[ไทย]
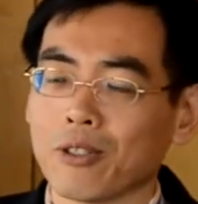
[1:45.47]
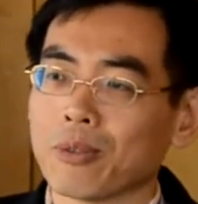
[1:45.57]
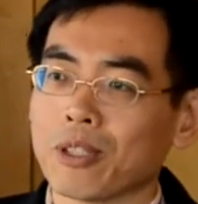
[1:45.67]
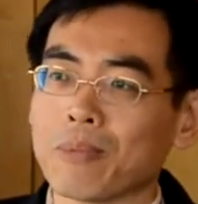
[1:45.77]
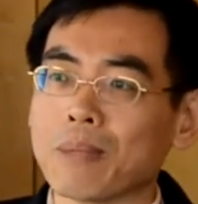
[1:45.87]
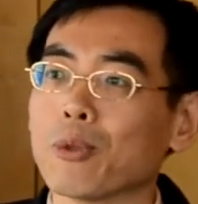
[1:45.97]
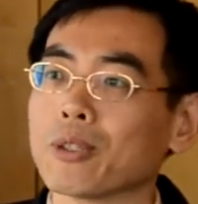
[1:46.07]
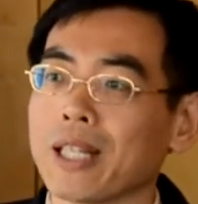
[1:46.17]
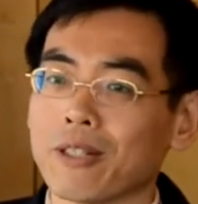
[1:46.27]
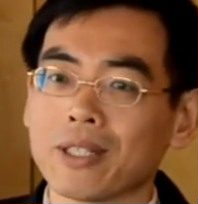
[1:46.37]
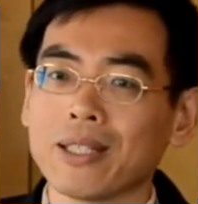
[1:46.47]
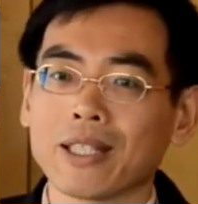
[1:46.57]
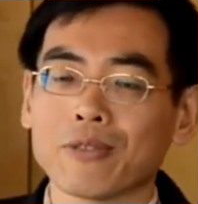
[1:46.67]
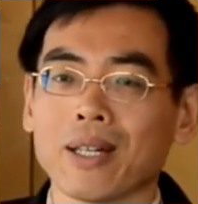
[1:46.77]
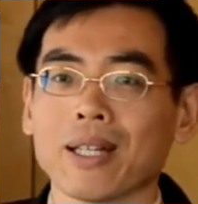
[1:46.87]
เราเราเรามีโมเดล
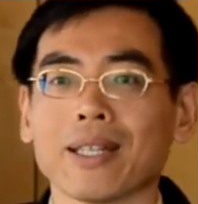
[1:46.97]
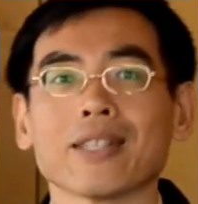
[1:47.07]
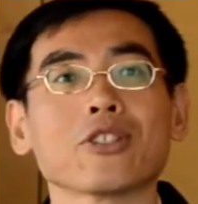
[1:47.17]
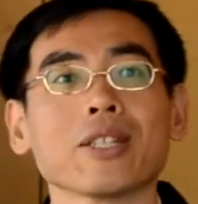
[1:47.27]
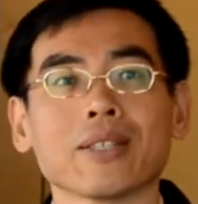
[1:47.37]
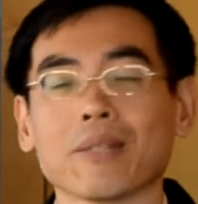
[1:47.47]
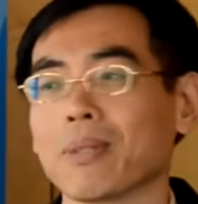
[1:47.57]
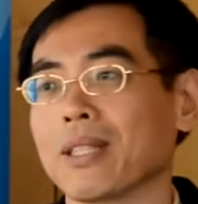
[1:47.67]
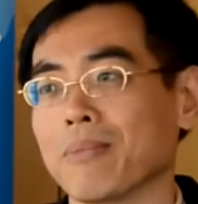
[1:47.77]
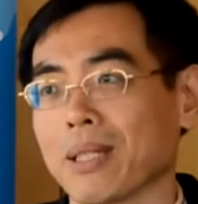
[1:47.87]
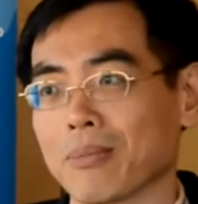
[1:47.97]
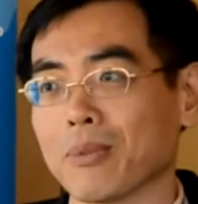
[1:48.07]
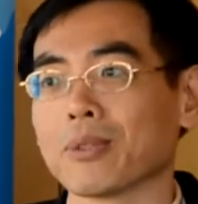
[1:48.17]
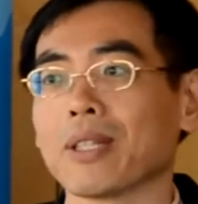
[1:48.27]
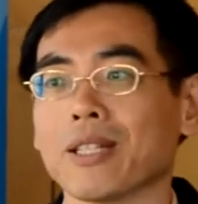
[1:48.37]
ที่เรียกว่า Asian
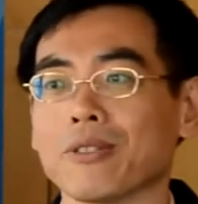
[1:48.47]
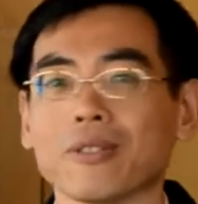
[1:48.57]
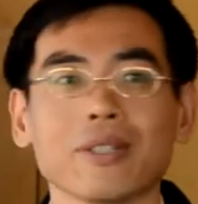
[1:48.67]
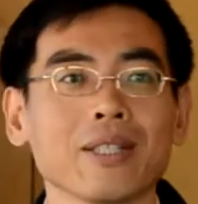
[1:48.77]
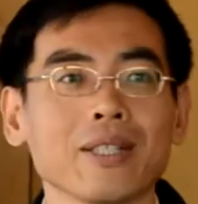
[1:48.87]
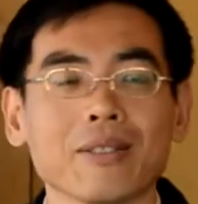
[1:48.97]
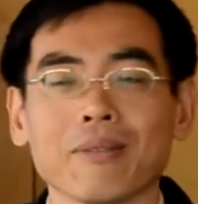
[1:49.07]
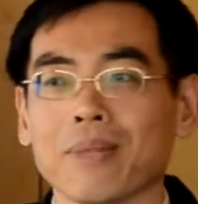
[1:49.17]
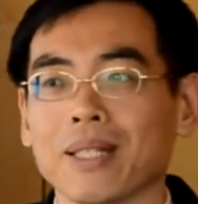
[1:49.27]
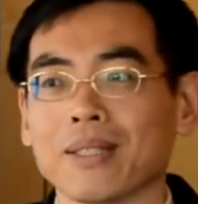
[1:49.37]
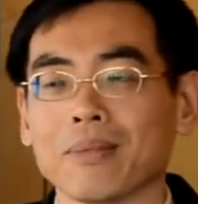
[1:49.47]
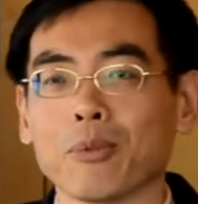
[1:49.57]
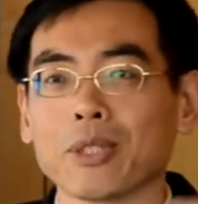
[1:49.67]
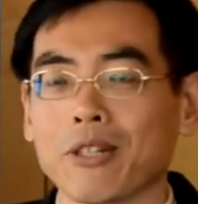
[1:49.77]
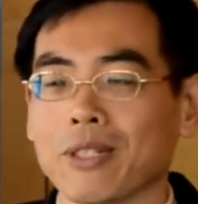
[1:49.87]
Epidemic Model เป็
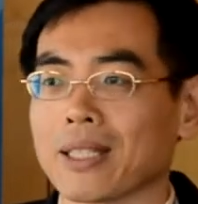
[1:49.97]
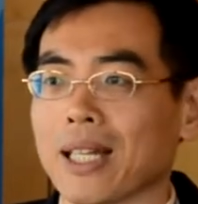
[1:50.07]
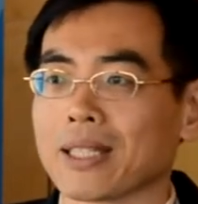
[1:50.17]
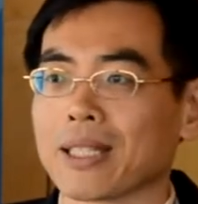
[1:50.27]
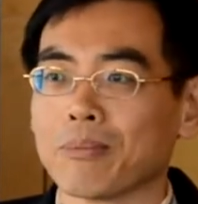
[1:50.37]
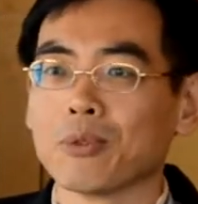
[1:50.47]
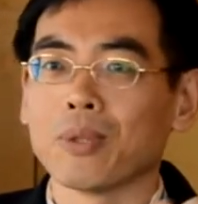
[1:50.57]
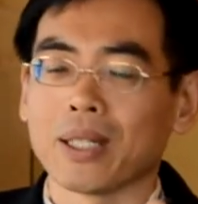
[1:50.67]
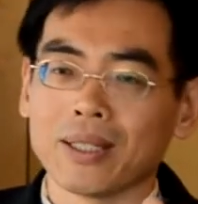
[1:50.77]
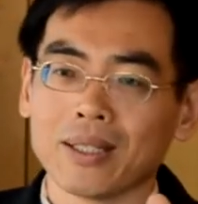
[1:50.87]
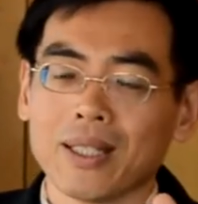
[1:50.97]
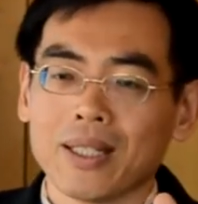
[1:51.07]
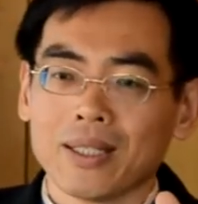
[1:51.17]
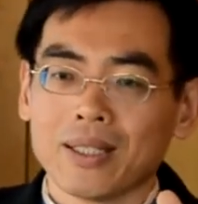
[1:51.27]
นโมเดลในการคำนวณ